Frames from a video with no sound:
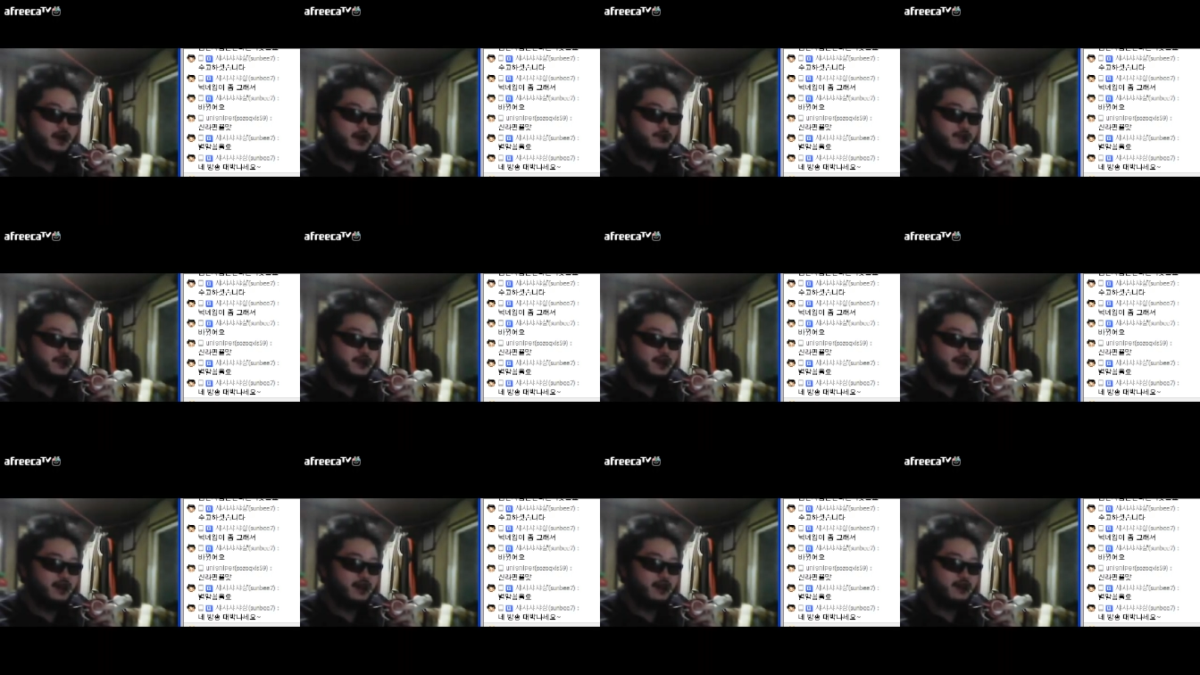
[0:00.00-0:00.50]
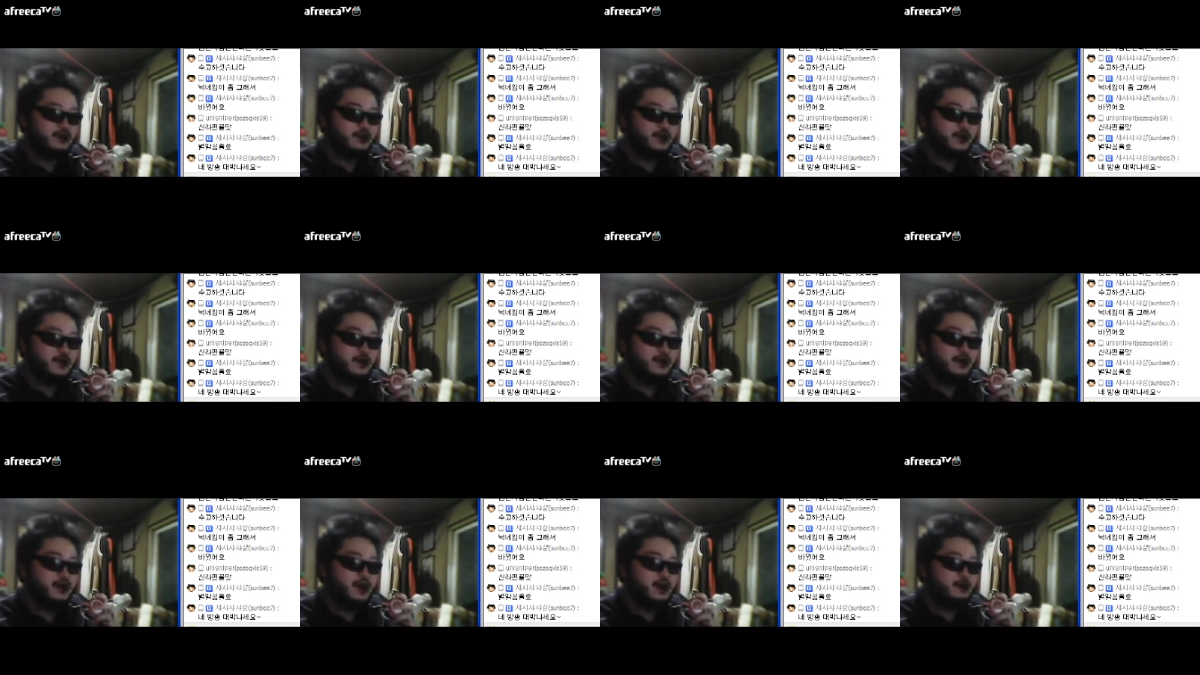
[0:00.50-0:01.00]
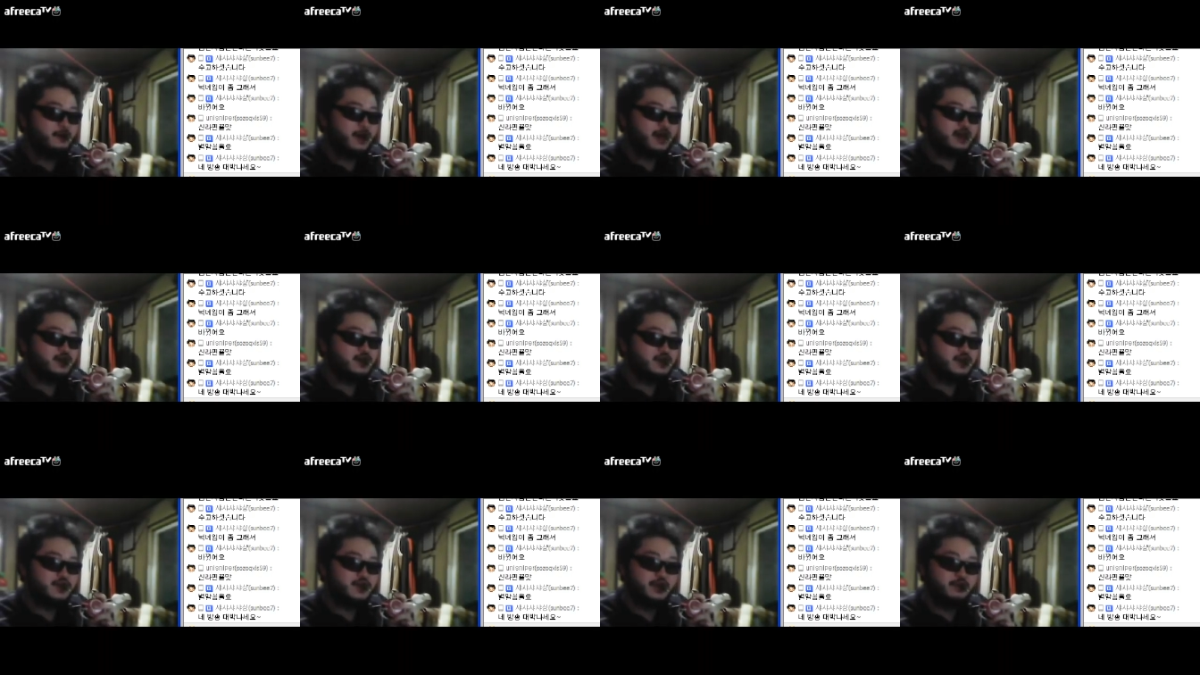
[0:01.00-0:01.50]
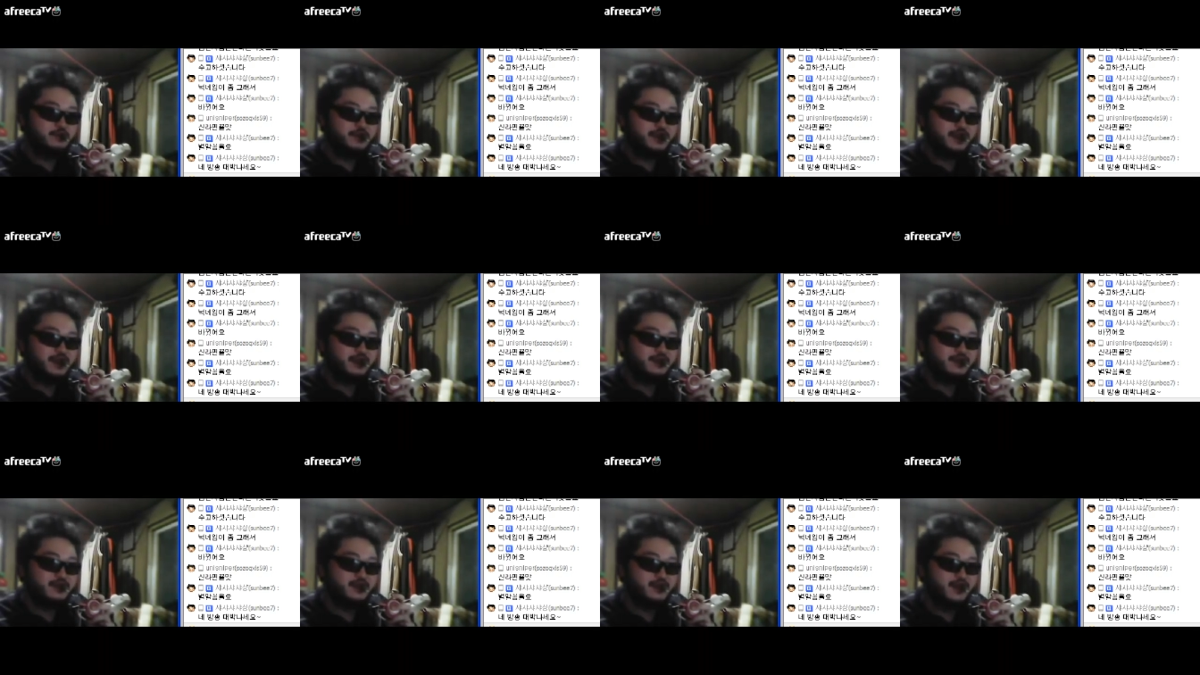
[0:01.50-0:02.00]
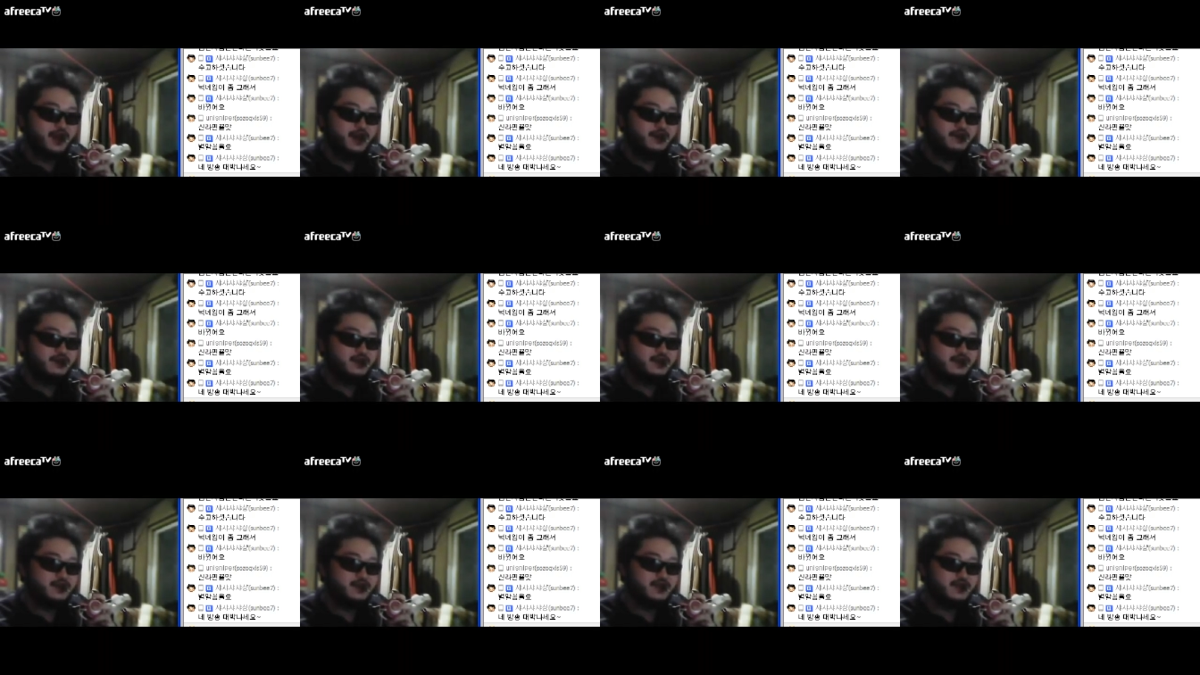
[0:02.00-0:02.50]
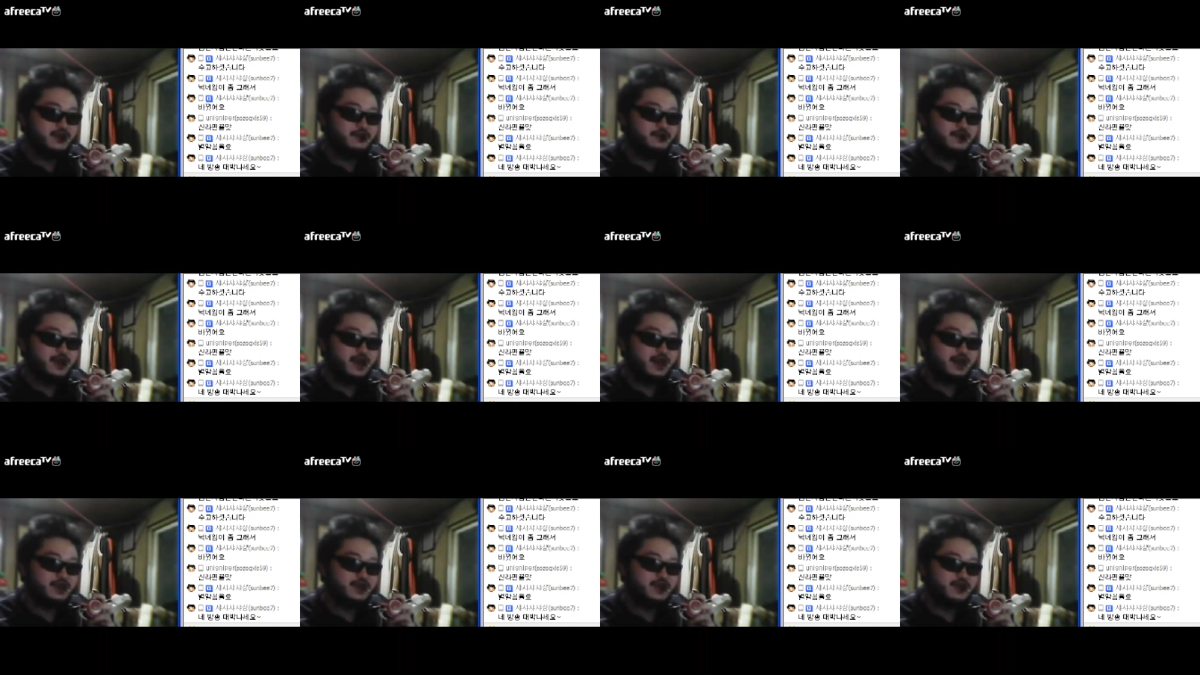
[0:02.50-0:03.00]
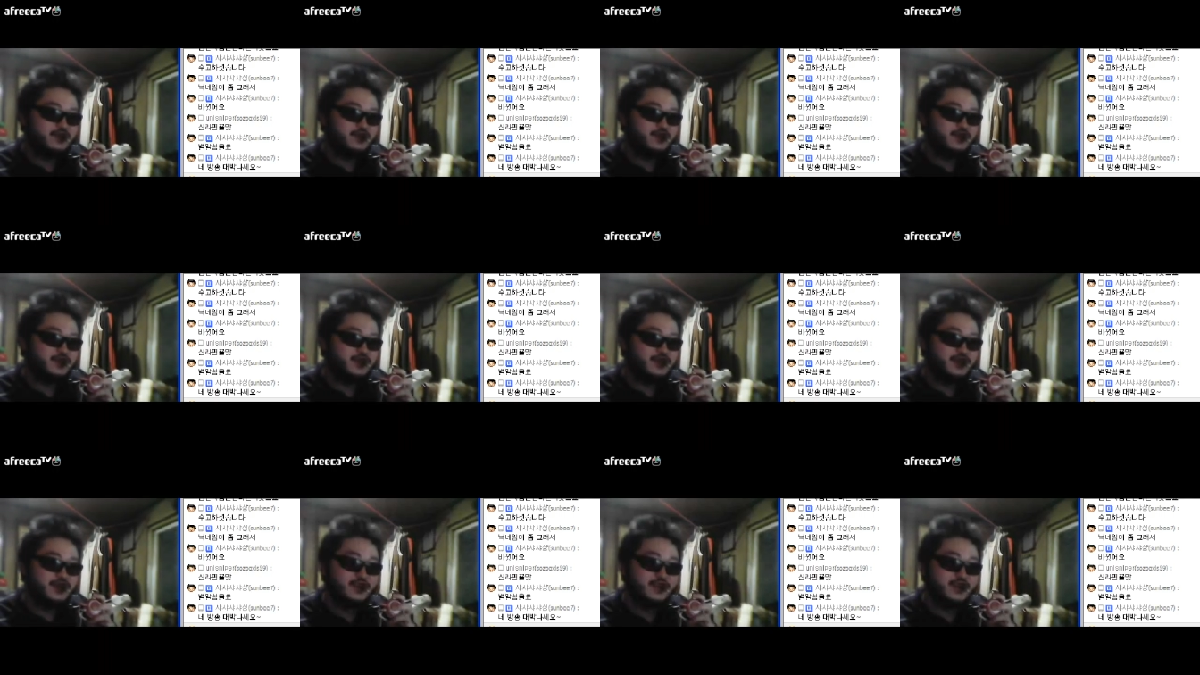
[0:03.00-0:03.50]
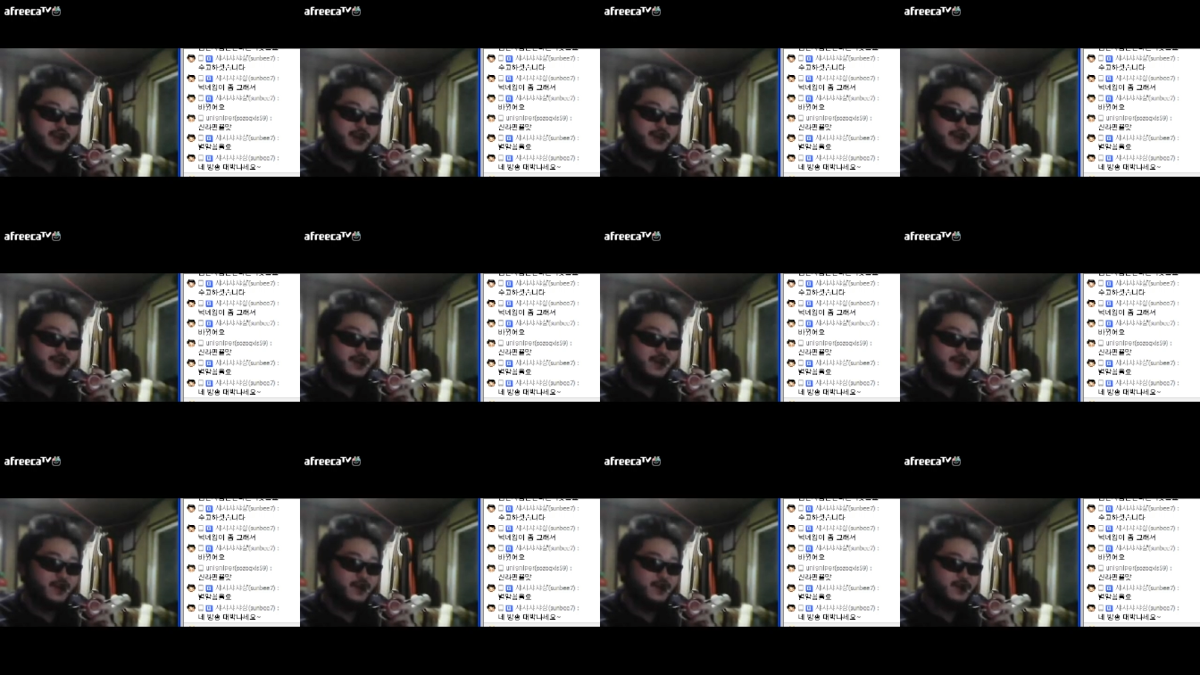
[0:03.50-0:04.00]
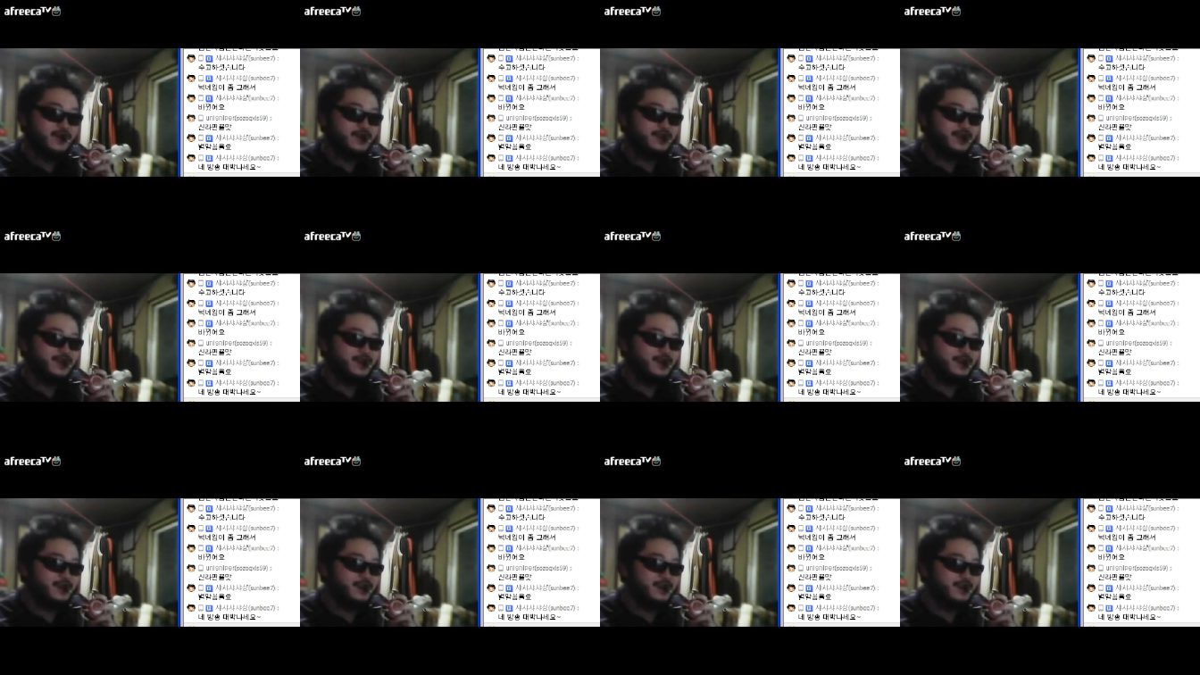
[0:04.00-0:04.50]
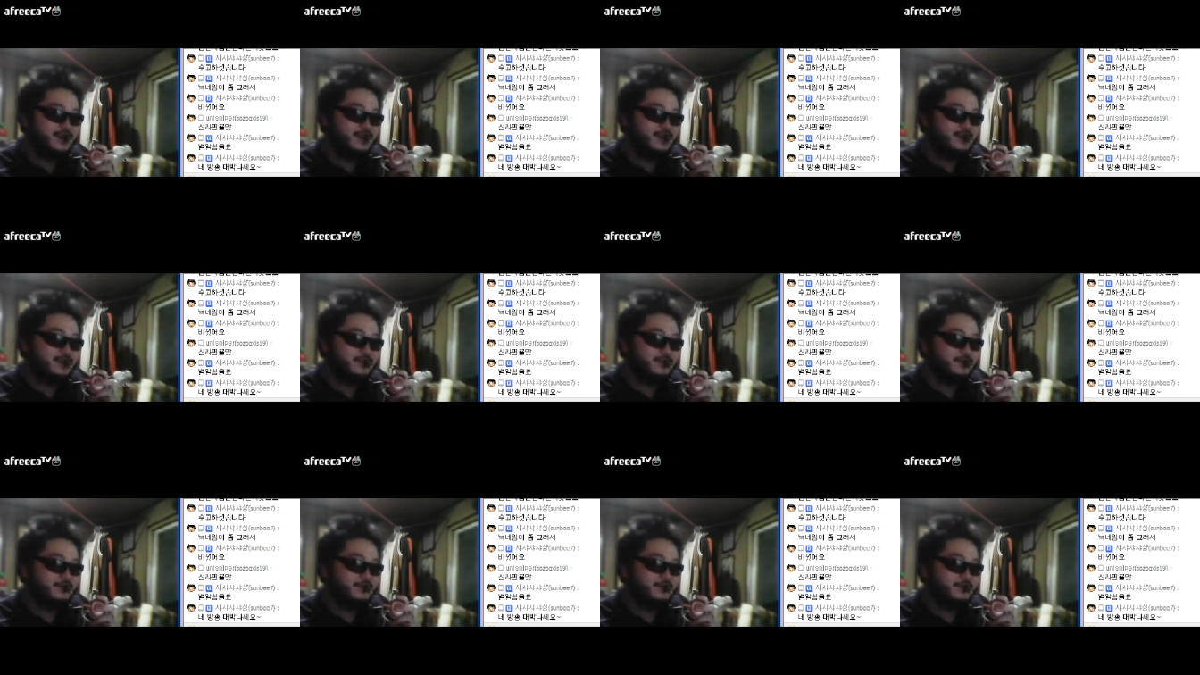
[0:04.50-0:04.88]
아프리카도 많이 시청 부탁드릴게요. EDS 검색하셔서 즐겨 찾기요. 예.